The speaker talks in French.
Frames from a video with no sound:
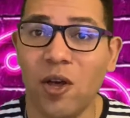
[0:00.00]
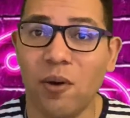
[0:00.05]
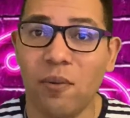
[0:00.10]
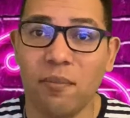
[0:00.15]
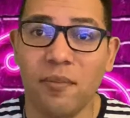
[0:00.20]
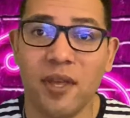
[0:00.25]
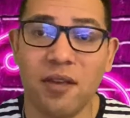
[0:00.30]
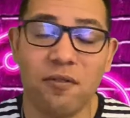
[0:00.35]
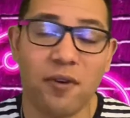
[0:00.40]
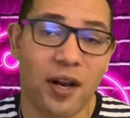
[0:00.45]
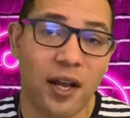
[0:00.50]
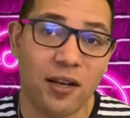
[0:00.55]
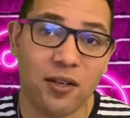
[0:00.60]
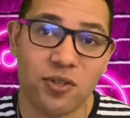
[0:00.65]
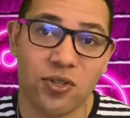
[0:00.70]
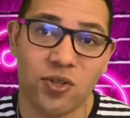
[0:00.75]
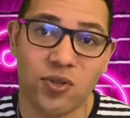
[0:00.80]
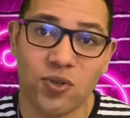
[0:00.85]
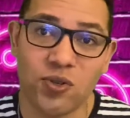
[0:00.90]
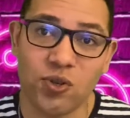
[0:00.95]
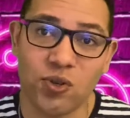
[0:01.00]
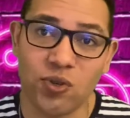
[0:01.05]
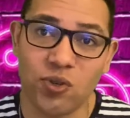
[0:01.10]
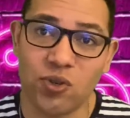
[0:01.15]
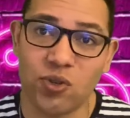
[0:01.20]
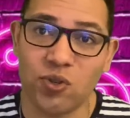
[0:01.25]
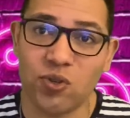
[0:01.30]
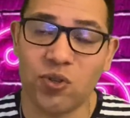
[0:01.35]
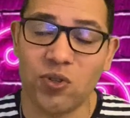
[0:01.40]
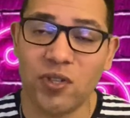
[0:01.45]
Mais voilà,
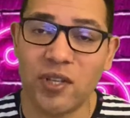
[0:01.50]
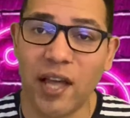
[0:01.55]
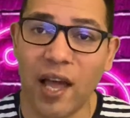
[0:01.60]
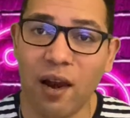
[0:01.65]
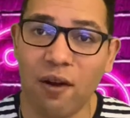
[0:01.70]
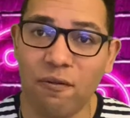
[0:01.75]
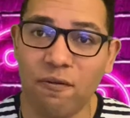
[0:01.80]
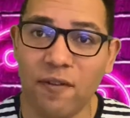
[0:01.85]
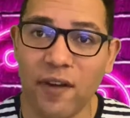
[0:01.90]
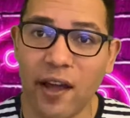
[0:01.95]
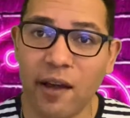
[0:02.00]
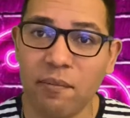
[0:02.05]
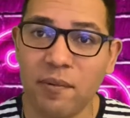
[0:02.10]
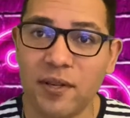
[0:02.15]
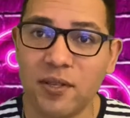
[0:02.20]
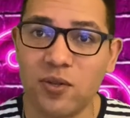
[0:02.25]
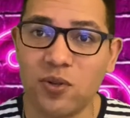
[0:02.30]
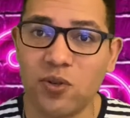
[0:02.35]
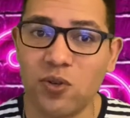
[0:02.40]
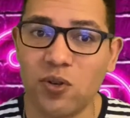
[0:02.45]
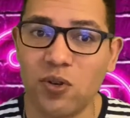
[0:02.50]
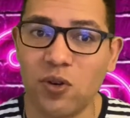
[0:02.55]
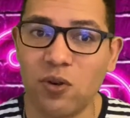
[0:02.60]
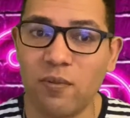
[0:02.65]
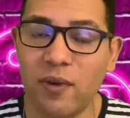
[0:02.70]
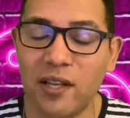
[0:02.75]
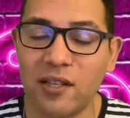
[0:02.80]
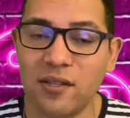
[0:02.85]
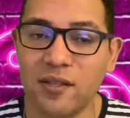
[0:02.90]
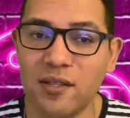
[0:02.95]
je, tenais à le faire parce que
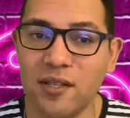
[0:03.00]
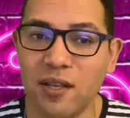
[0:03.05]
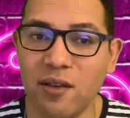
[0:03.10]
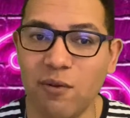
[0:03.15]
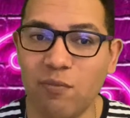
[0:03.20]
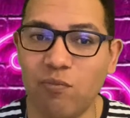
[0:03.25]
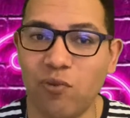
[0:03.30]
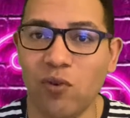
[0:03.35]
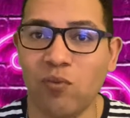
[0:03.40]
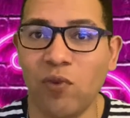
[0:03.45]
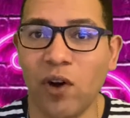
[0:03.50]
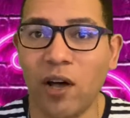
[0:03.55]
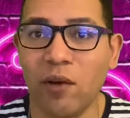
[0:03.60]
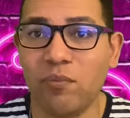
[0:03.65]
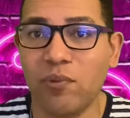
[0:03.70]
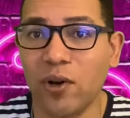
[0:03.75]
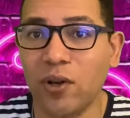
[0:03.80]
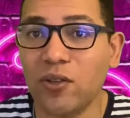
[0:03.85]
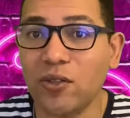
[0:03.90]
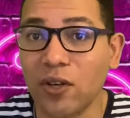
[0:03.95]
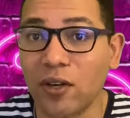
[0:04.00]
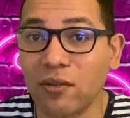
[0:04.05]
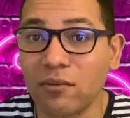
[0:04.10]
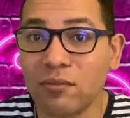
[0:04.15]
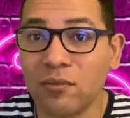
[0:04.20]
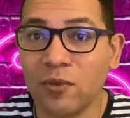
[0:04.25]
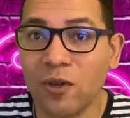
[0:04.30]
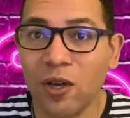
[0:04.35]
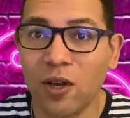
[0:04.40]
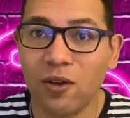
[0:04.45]
bah, c'est pour moi
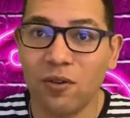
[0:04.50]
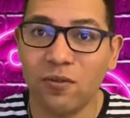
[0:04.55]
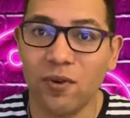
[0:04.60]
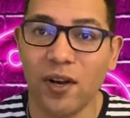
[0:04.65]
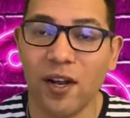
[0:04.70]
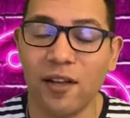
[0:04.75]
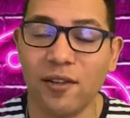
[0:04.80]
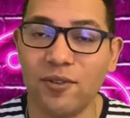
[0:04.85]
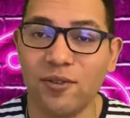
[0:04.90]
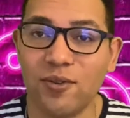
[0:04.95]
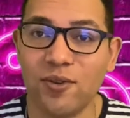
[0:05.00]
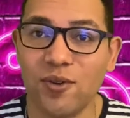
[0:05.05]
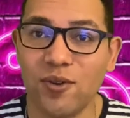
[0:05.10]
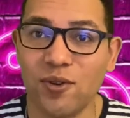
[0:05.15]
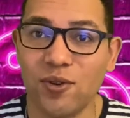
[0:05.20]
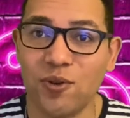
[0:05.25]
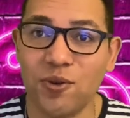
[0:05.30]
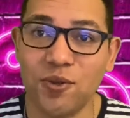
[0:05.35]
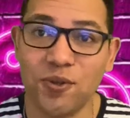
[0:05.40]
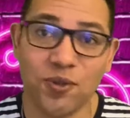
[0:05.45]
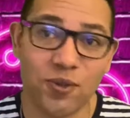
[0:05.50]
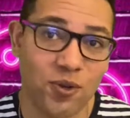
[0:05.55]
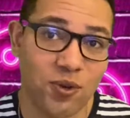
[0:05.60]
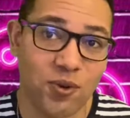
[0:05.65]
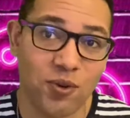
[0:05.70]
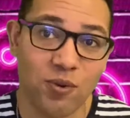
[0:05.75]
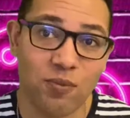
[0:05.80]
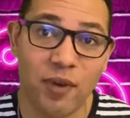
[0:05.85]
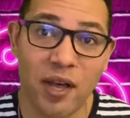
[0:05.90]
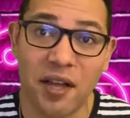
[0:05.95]
important voilà,
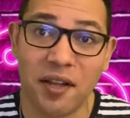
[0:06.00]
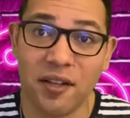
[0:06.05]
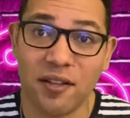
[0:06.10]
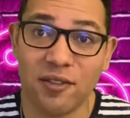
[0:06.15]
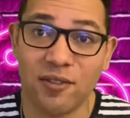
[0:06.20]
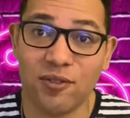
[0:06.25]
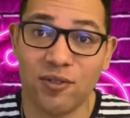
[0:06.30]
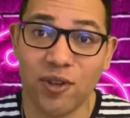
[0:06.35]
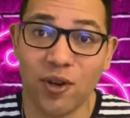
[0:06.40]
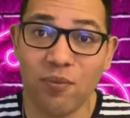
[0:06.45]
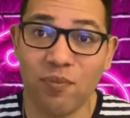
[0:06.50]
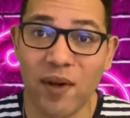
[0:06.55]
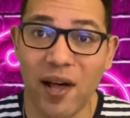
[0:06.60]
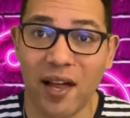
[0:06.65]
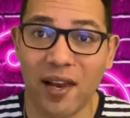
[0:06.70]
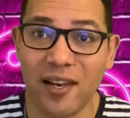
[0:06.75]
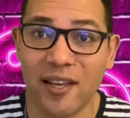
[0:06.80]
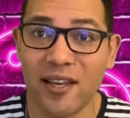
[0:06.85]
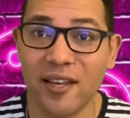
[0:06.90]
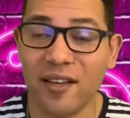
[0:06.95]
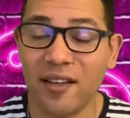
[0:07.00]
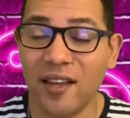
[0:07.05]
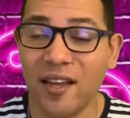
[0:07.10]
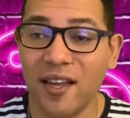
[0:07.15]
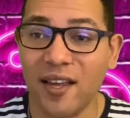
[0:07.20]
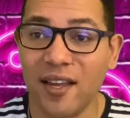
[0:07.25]
bah, d'en parler.